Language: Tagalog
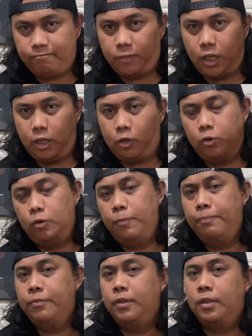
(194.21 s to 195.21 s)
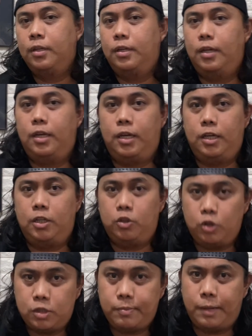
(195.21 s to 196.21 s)
Thank you and
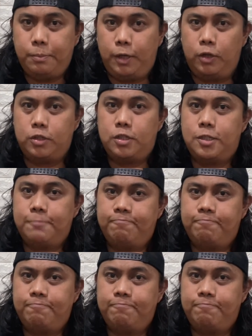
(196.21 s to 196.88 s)
Diyos mabalos.